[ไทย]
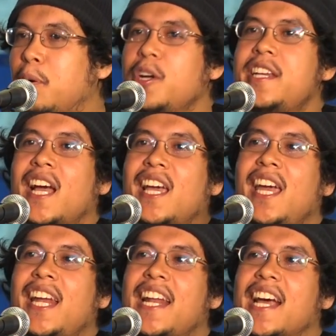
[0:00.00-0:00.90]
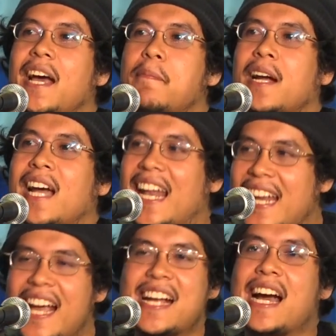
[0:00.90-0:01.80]
พูดอย่างนี้เนี่ยนะครับค
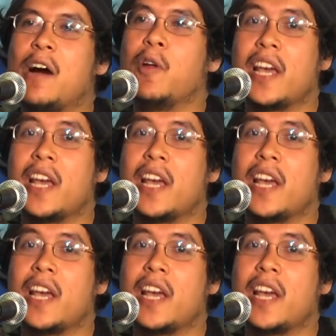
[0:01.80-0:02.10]
ณะเก่า